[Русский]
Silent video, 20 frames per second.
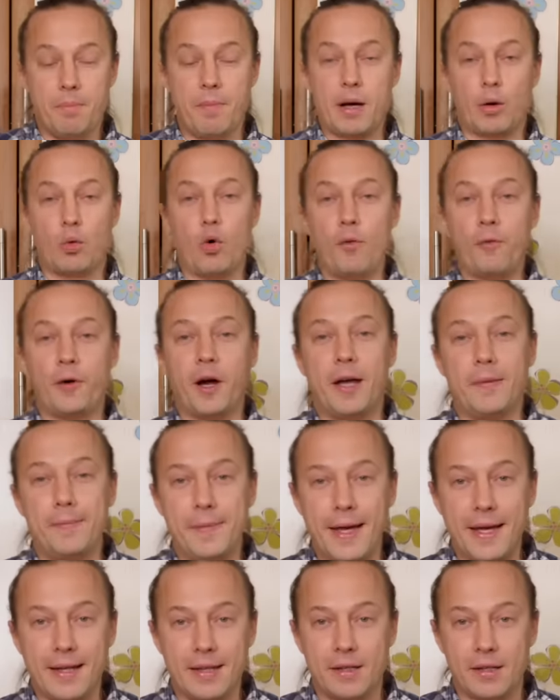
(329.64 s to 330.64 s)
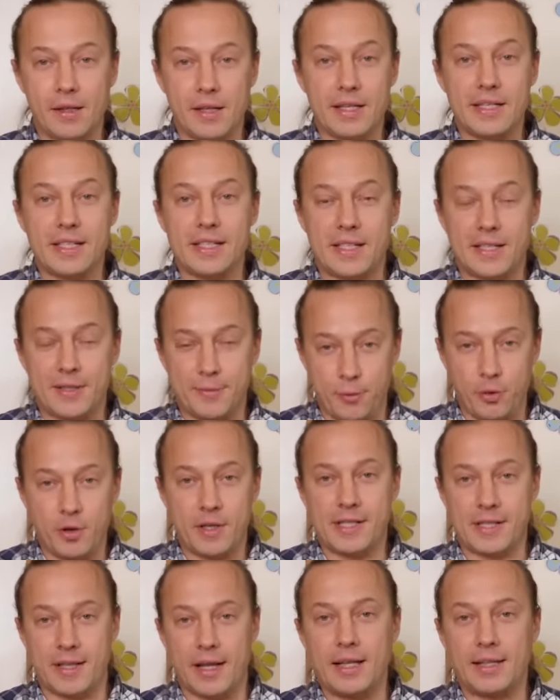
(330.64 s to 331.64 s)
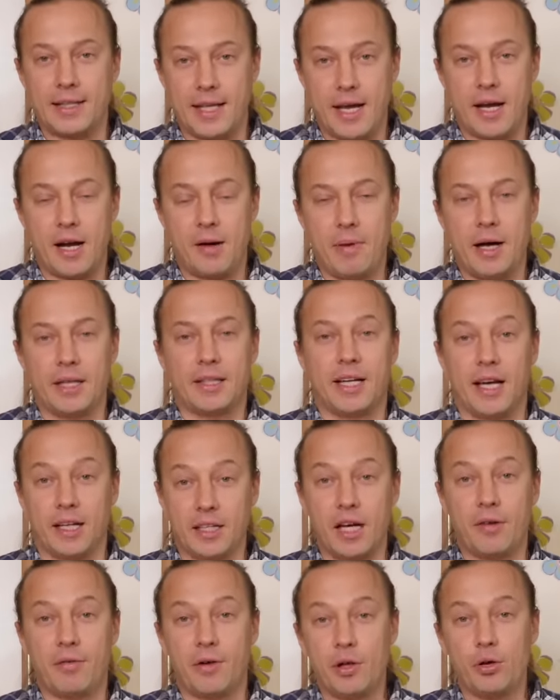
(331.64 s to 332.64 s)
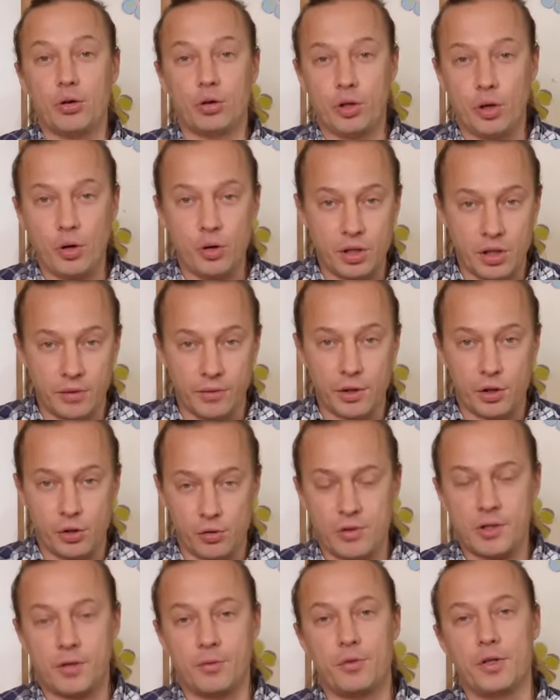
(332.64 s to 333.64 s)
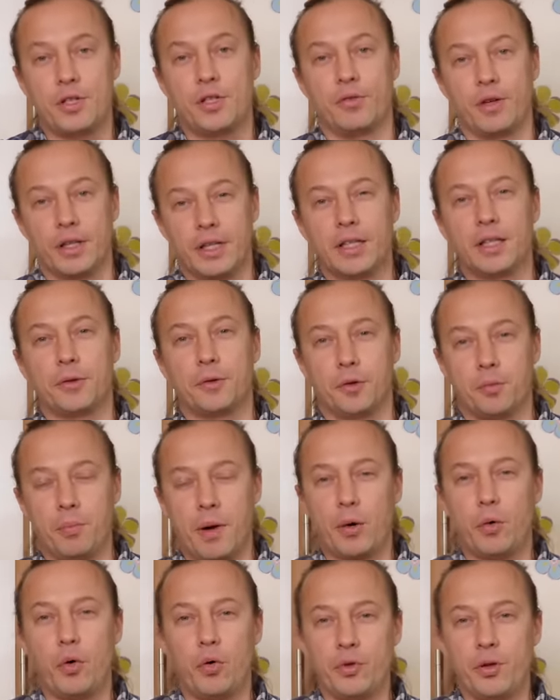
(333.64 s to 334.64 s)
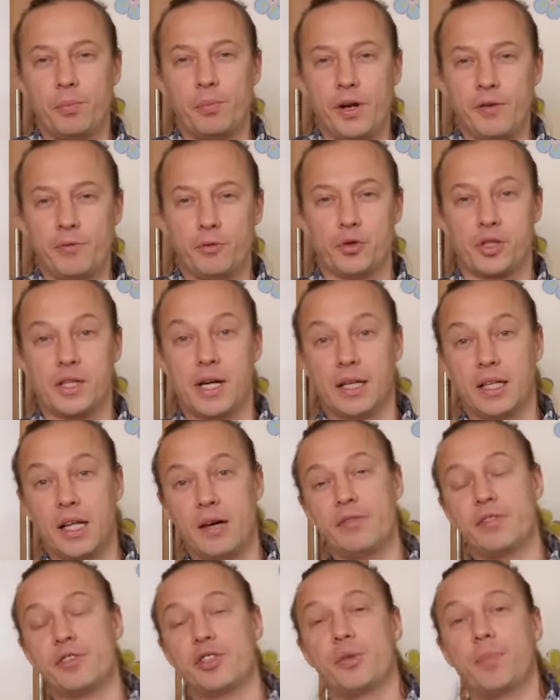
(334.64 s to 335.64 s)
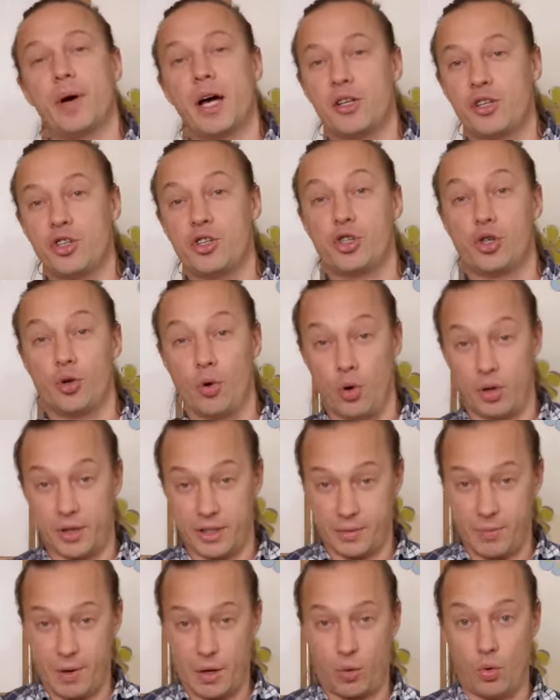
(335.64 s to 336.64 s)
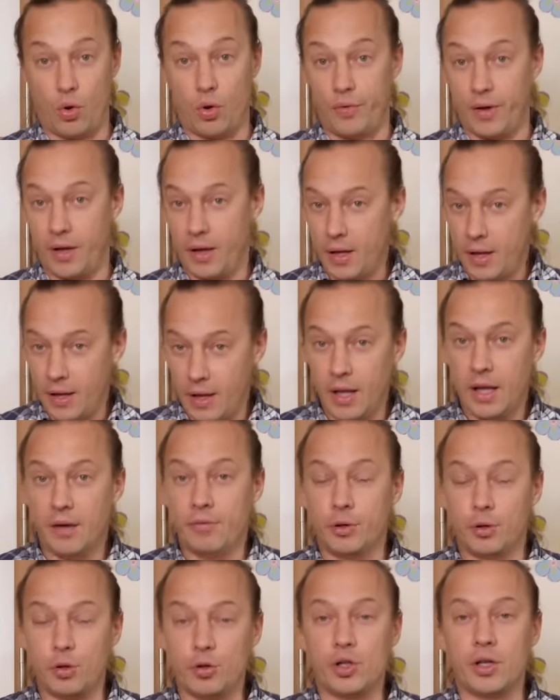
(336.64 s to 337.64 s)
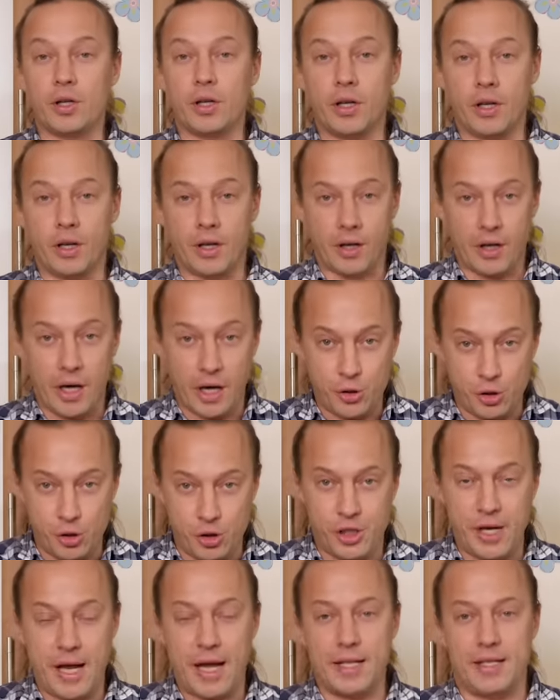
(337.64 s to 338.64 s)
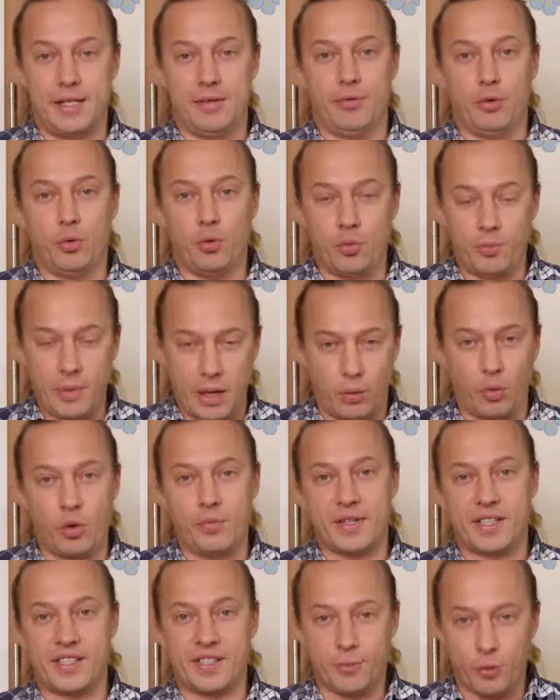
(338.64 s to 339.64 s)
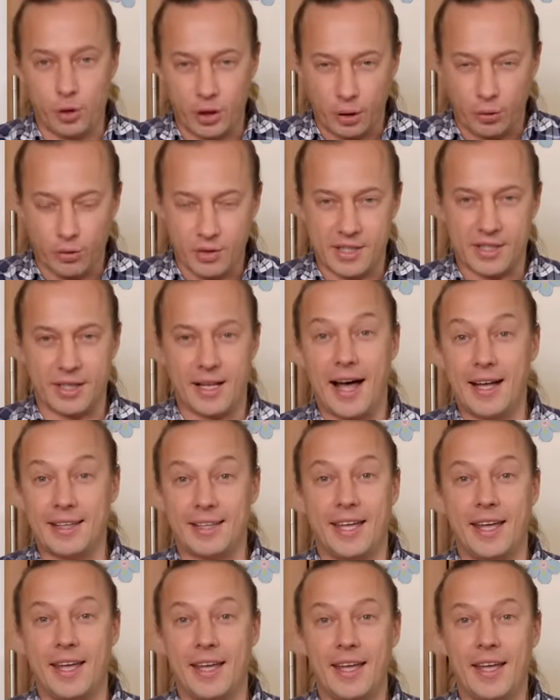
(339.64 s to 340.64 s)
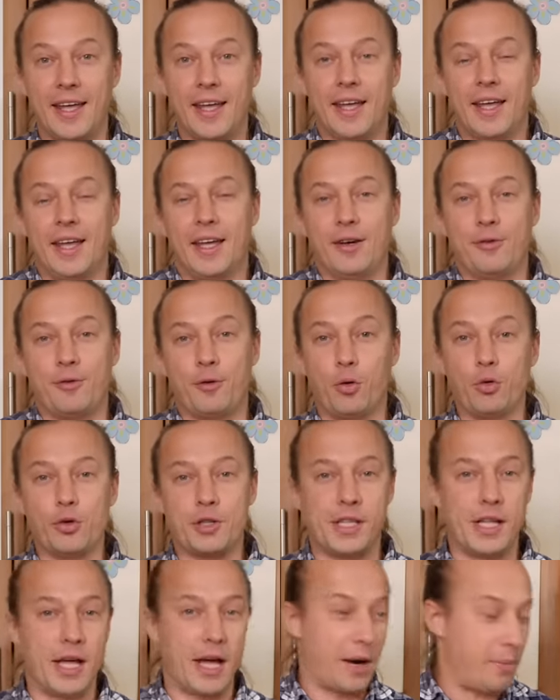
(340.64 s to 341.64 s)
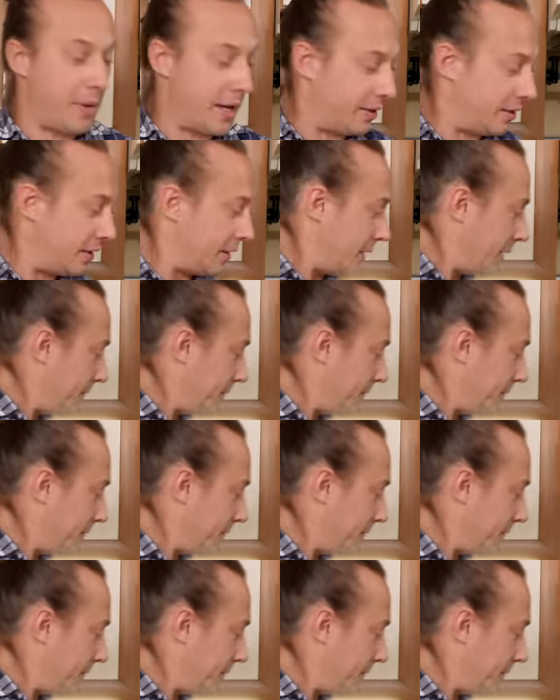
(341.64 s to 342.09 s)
Морковка имеет свой сладкий аромат. Когда вы ее трете, вы чувствуете вот этот вот морковный привкус. Когда вы выжимаете сок из моркови, вы тоже э, ощущаете у моркови свой такой сладкий э, вкусный аромат.